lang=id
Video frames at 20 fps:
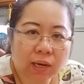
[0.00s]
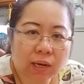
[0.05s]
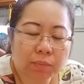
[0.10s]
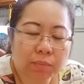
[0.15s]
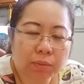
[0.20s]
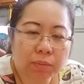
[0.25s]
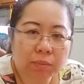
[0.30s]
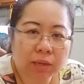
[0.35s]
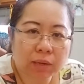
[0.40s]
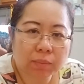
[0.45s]

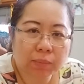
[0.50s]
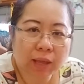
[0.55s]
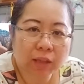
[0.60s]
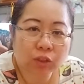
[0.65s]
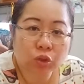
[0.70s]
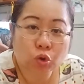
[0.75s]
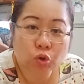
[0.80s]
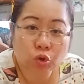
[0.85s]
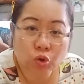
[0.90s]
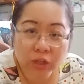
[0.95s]
lebih mirip
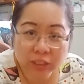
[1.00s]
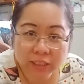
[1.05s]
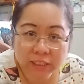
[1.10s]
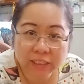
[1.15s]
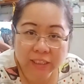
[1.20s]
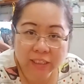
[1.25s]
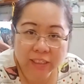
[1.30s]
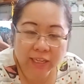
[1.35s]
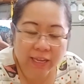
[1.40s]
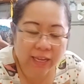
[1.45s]
kayak toko
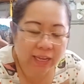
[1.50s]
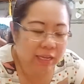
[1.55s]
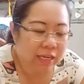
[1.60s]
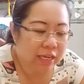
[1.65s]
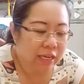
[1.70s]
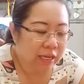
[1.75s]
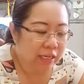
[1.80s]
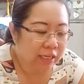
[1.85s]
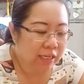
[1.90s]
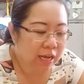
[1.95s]
kecil gitu ya
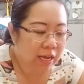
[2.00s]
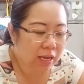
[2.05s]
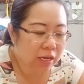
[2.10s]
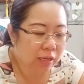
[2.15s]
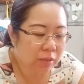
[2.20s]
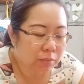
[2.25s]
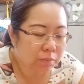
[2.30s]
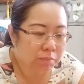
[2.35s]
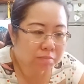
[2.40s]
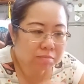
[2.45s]

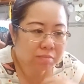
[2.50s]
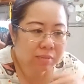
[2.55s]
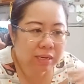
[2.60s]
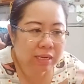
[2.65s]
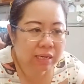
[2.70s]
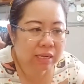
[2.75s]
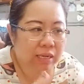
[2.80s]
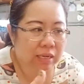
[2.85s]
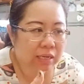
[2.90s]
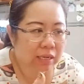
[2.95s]
yang
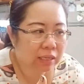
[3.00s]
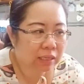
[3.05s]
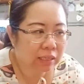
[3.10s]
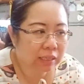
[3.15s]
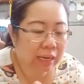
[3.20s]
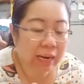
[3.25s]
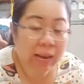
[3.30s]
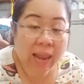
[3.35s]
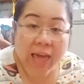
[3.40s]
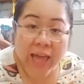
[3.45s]

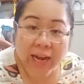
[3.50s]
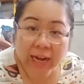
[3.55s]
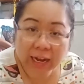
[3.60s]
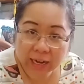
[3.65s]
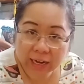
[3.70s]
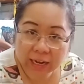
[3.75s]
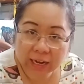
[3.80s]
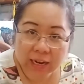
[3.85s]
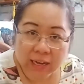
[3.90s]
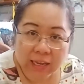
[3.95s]

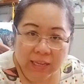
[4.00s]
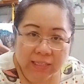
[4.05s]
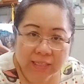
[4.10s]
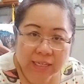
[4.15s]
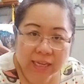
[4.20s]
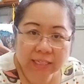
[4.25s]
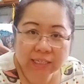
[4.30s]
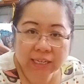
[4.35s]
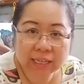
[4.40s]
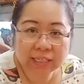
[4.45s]
menggelar
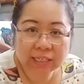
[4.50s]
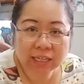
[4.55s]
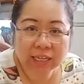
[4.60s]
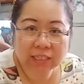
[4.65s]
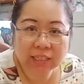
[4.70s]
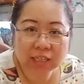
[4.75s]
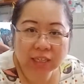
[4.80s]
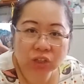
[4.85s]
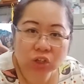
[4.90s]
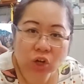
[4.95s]

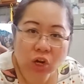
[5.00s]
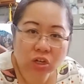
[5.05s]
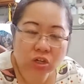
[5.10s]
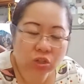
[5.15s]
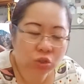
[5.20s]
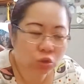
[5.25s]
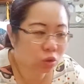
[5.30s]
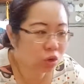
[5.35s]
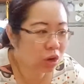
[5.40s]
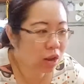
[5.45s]
jajan-jajan
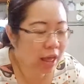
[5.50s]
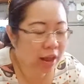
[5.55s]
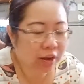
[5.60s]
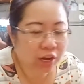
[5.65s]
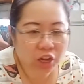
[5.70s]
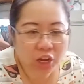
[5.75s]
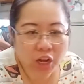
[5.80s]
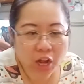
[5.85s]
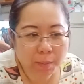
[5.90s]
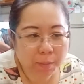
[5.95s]
tradisional
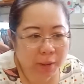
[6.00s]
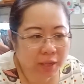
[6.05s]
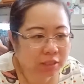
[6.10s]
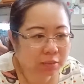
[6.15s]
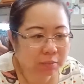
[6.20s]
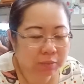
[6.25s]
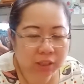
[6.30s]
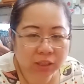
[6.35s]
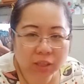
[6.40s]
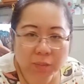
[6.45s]
aneka
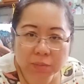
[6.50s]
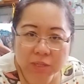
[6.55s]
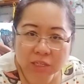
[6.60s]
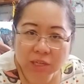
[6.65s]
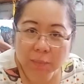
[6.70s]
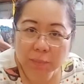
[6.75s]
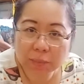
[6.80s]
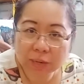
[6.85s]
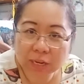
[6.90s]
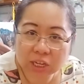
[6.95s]
macam kita
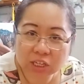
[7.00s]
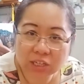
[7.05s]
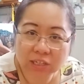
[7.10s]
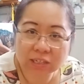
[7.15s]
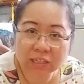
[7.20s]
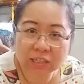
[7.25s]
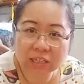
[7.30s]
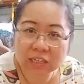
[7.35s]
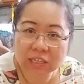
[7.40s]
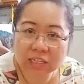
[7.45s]
bisa pilih
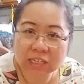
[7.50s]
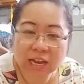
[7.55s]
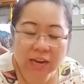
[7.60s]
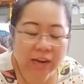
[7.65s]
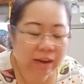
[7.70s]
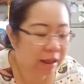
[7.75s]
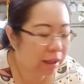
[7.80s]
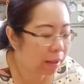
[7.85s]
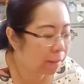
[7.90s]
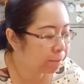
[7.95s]
sendiri di
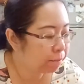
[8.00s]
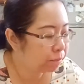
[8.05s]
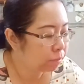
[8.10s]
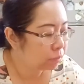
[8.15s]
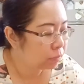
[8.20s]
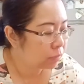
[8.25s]
sana